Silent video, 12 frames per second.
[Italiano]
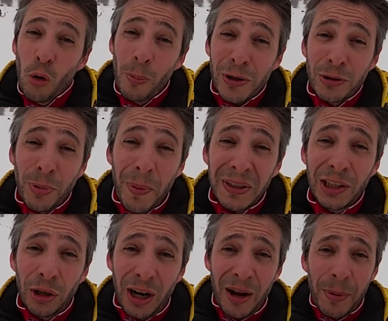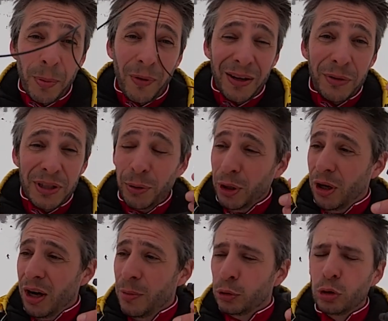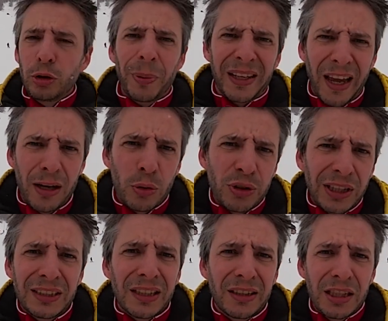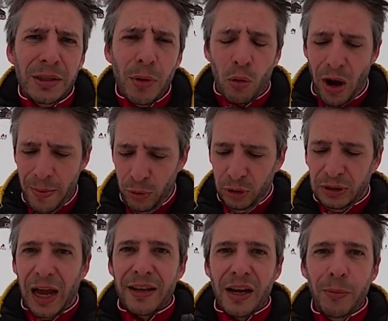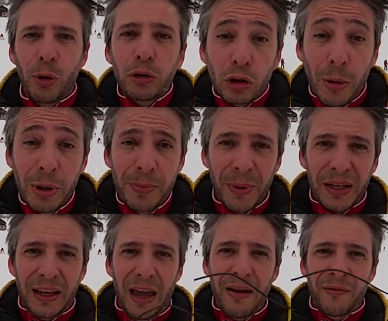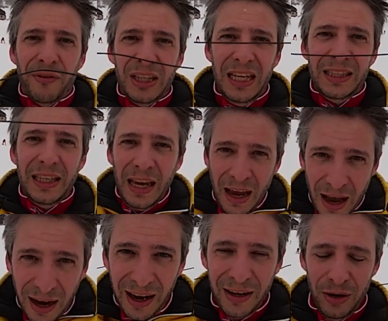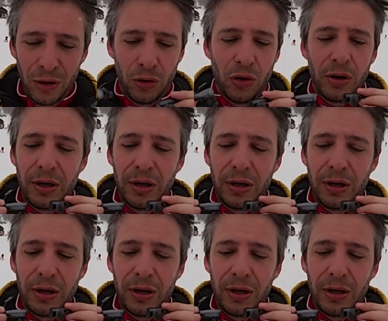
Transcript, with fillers: Un posto un po' particolare per provare questi auricolari Bluetooth perché li ho usati tantissimo qua in montagna, molto comodi perché vedete hanno